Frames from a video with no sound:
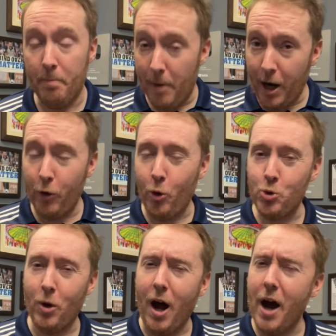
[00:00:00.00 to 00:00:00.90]
मगर
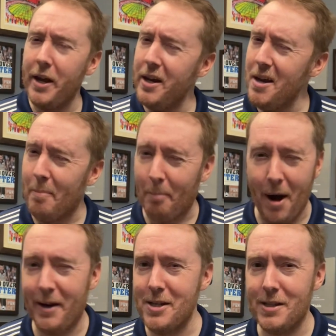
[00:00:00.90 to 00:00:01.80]
दोस्तों आखिर ये
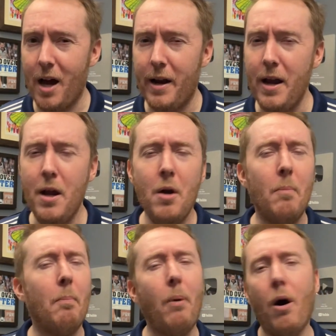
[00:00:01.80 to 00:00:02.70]
पाकिस्तान है
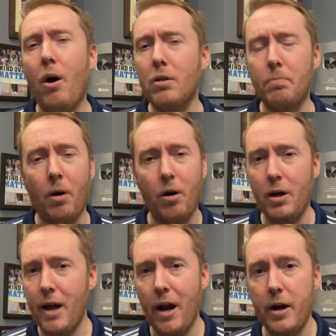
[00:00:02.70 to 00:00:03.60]
बहुत
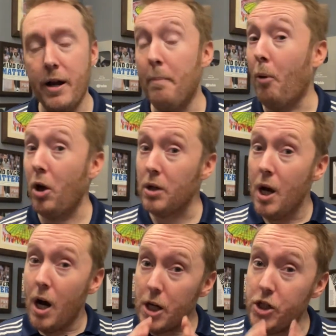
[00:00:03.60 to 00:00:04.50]
बहुत टैलेंट है बहुत
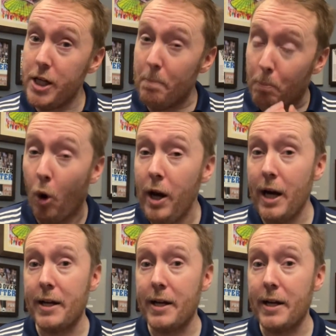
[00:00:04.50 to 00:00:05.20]
अच्छी बोलिंग